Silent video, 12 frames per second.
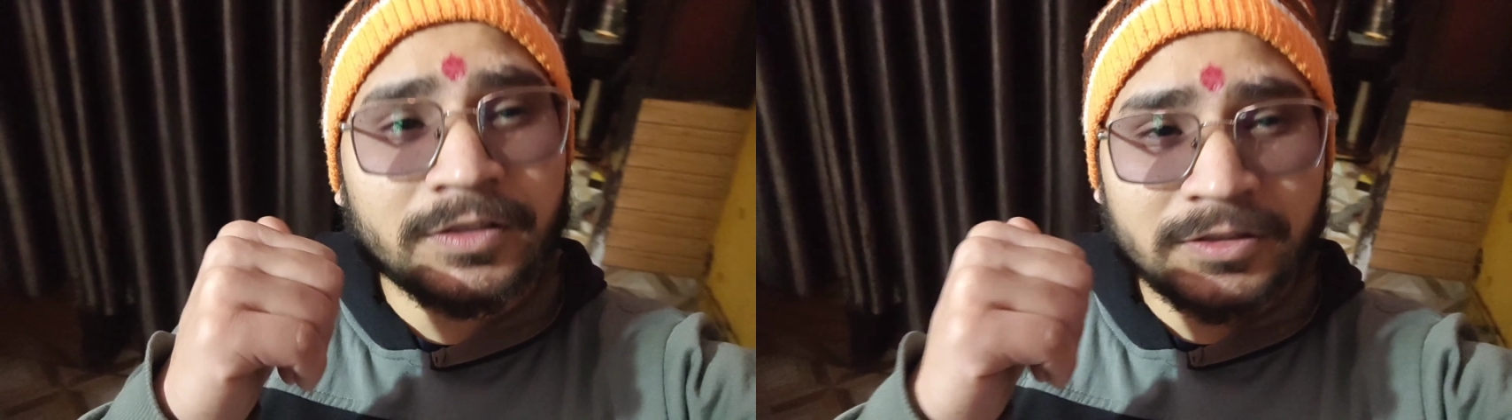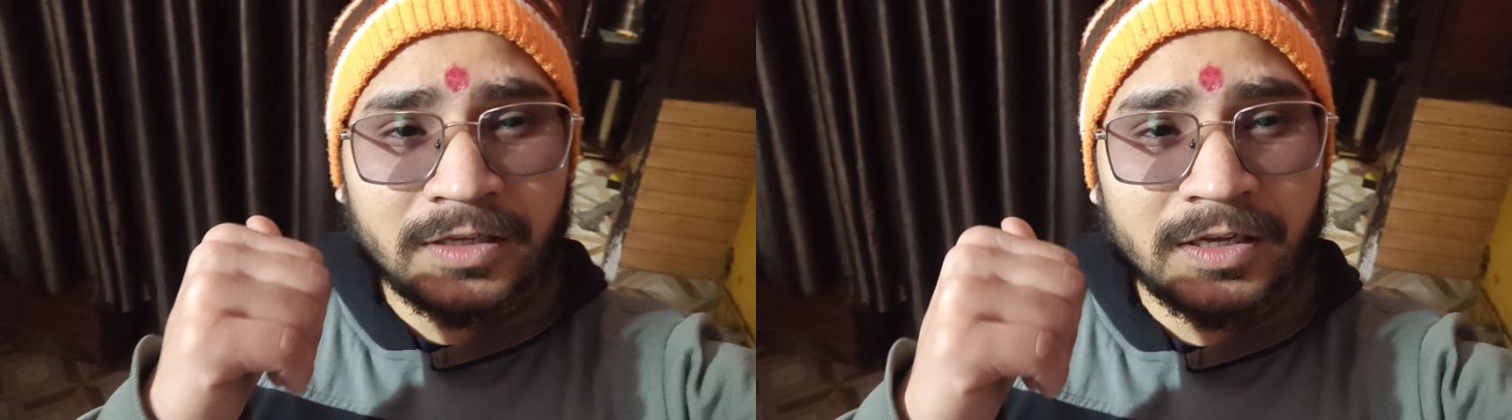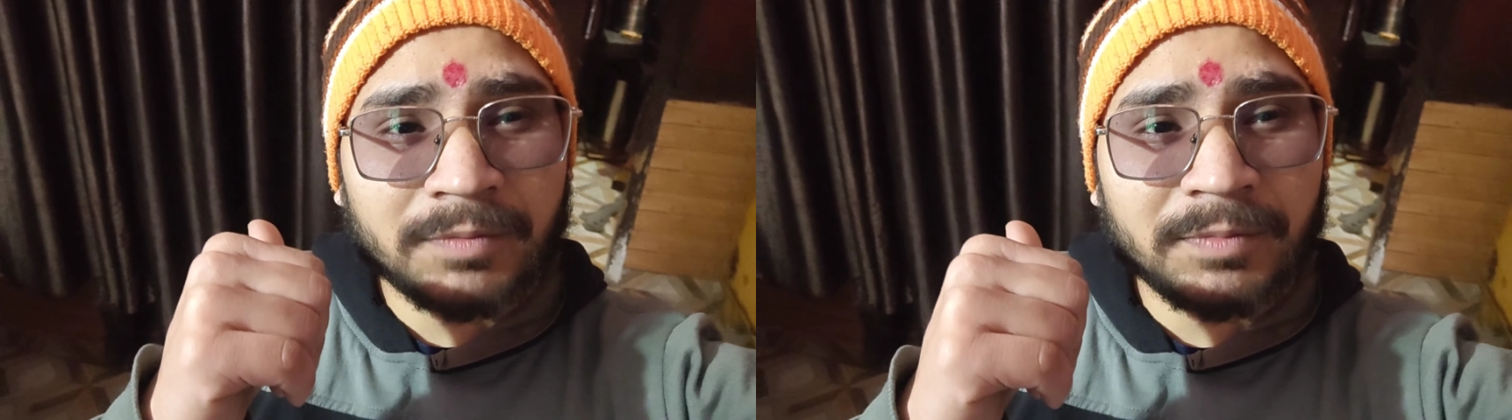
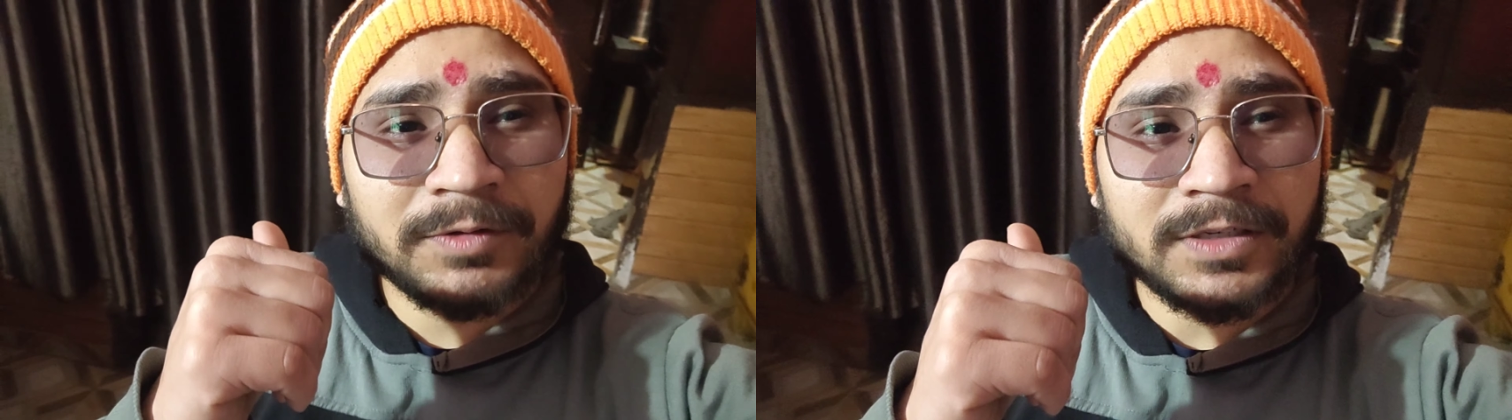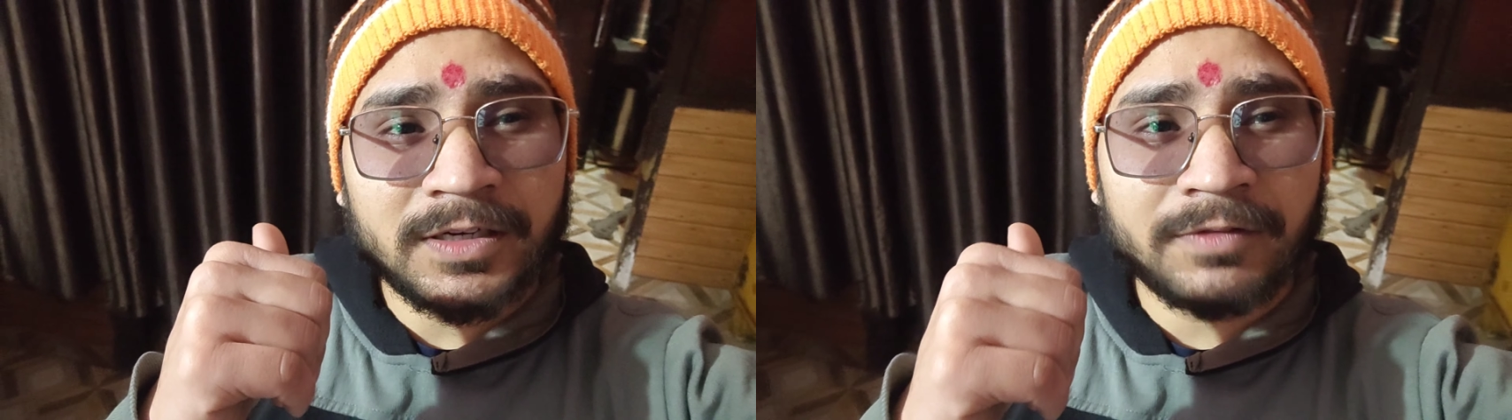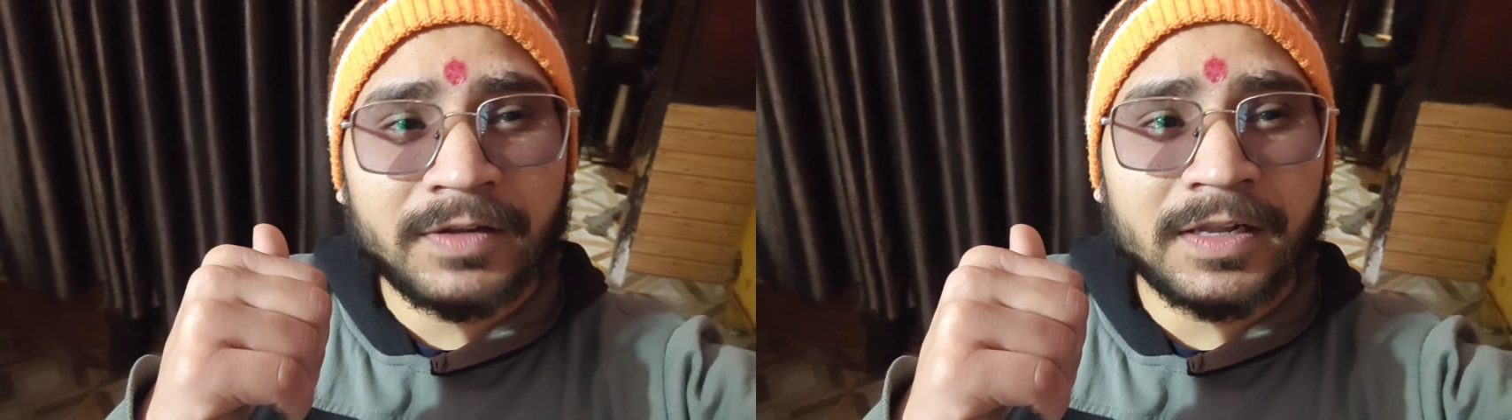कजन्स के घर पे भी
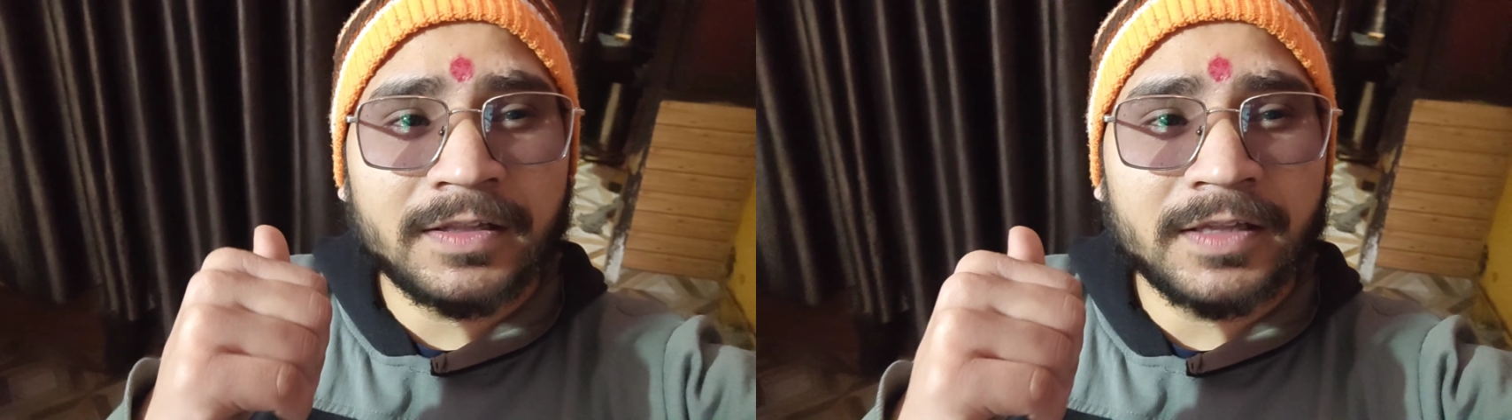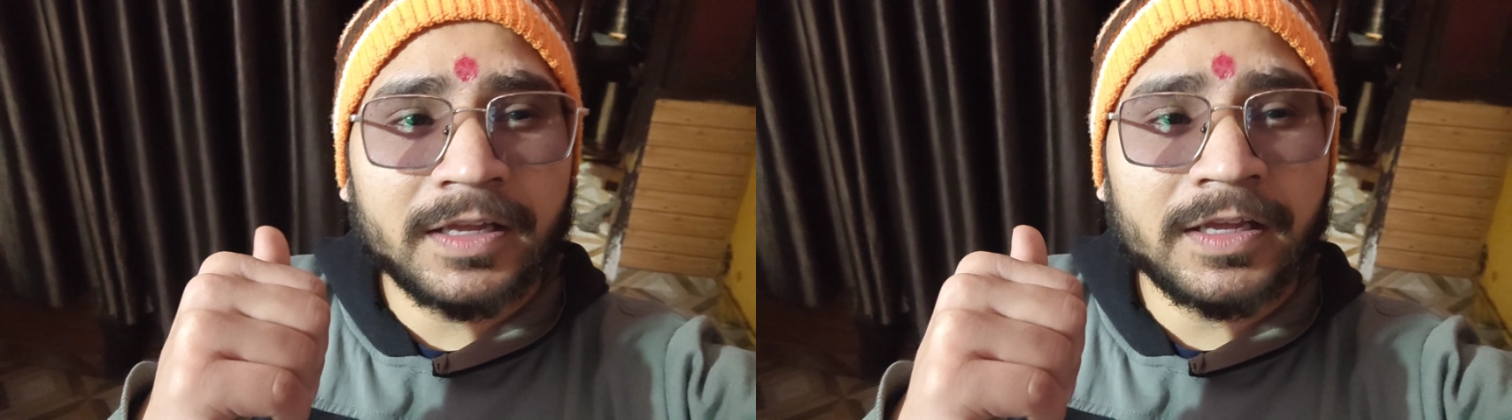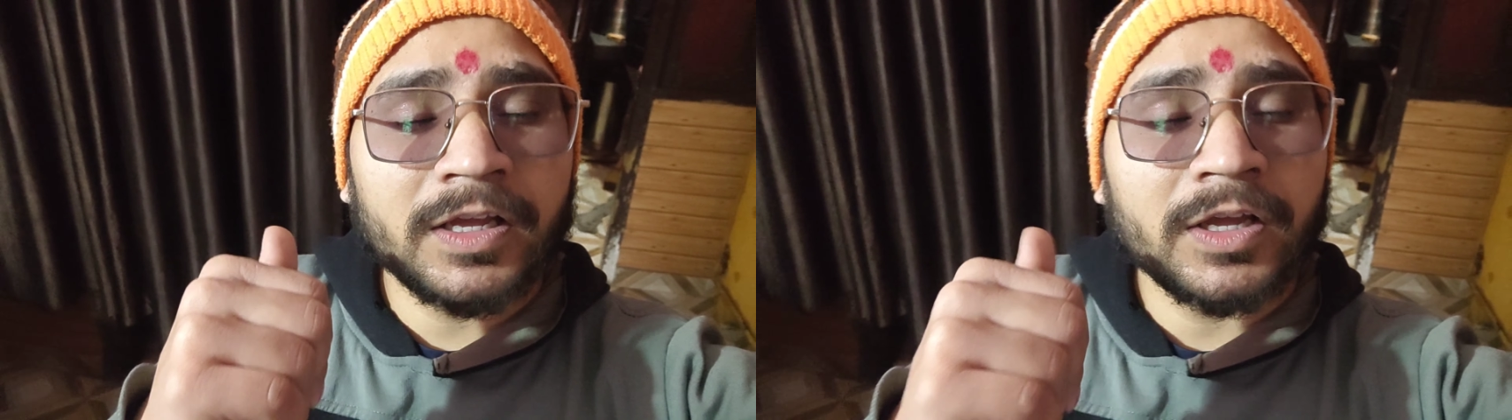झंडा फहरा
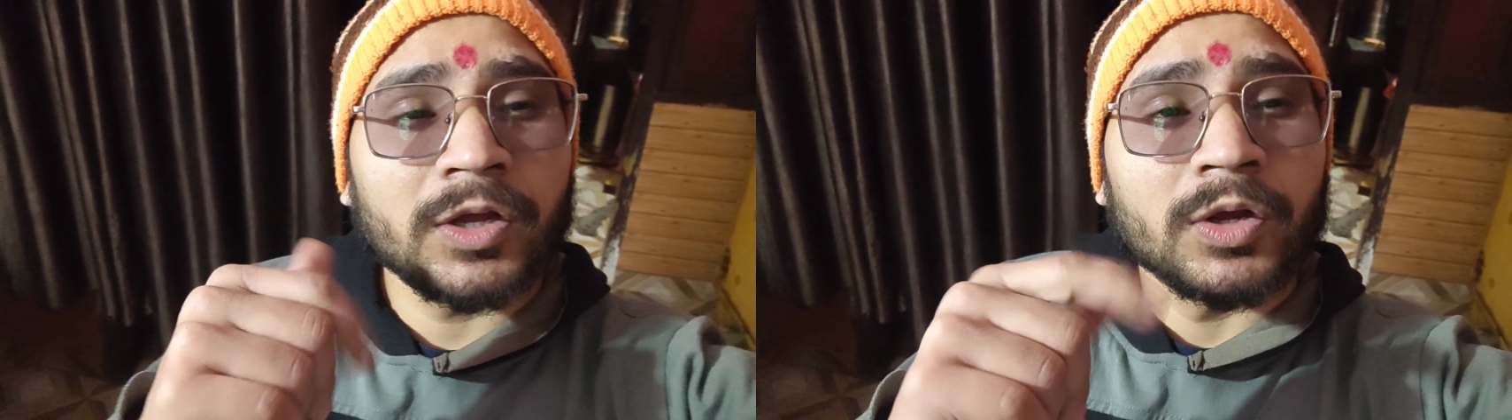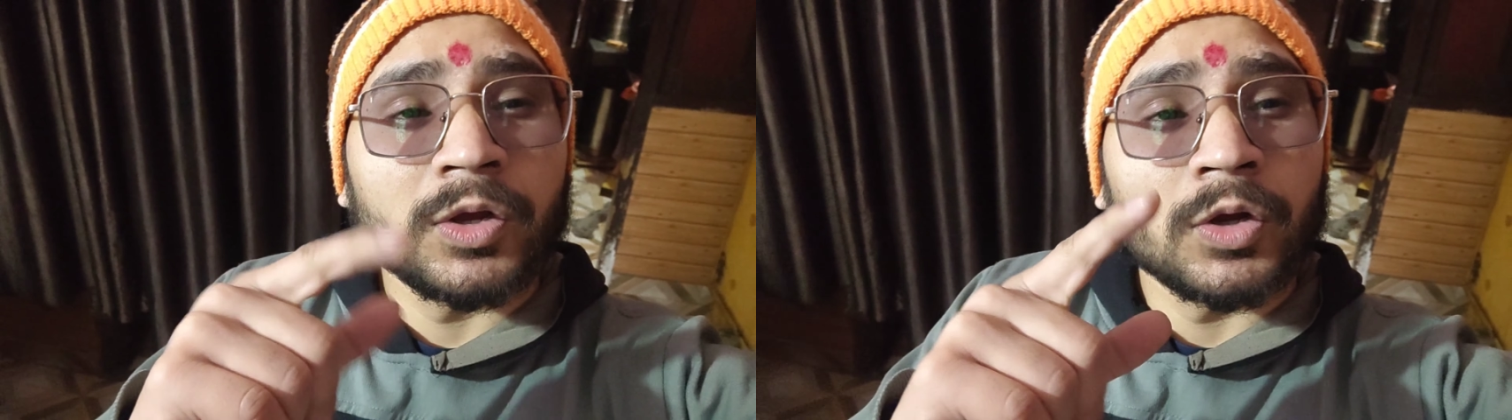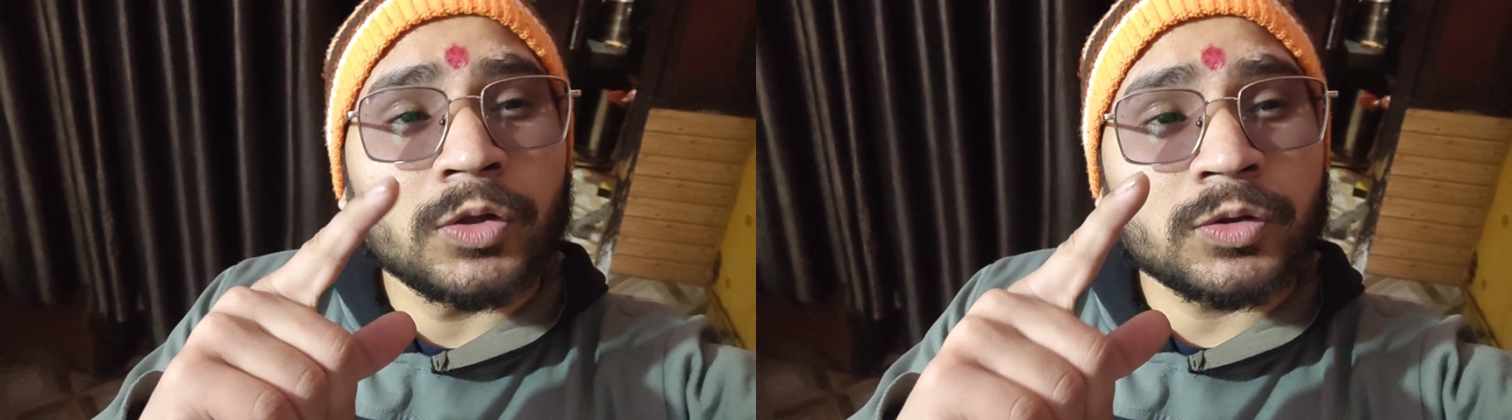दिया
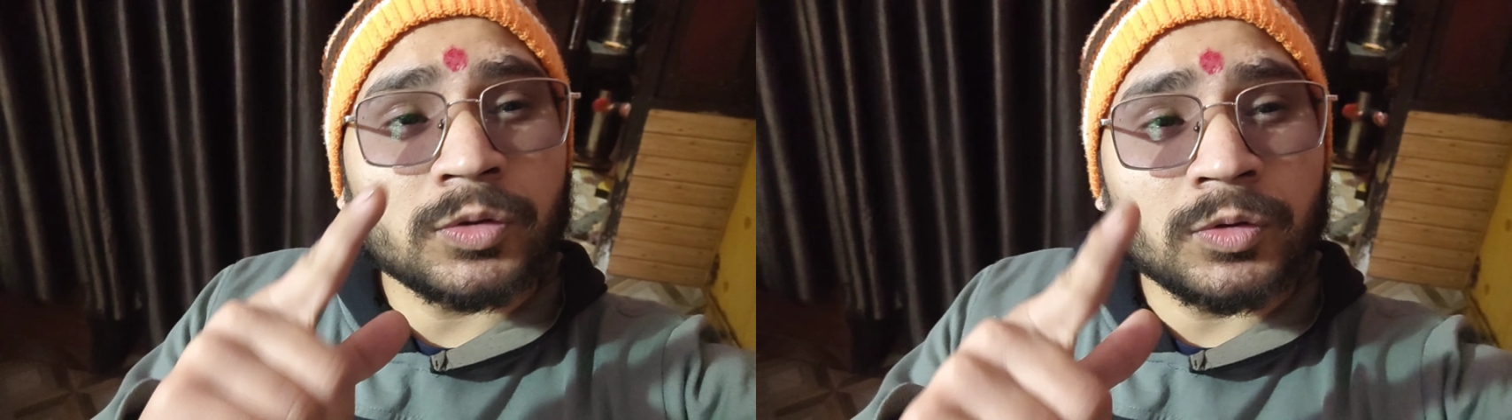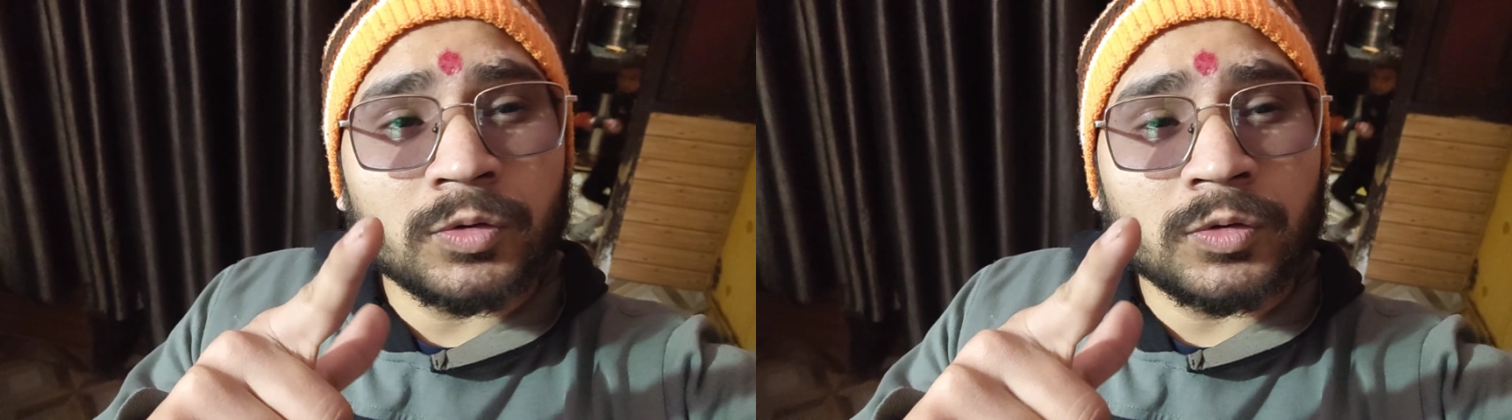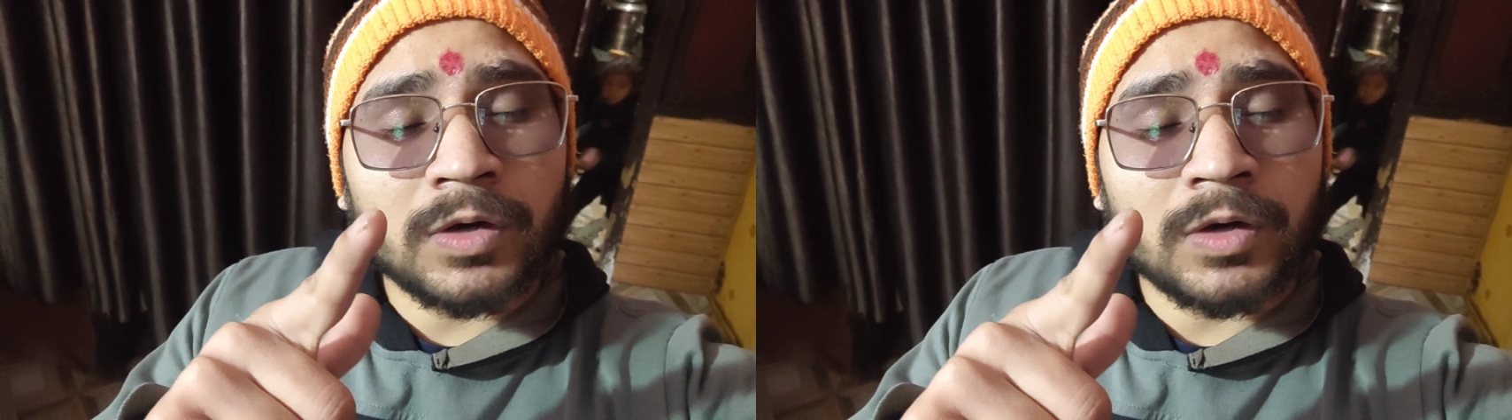है तो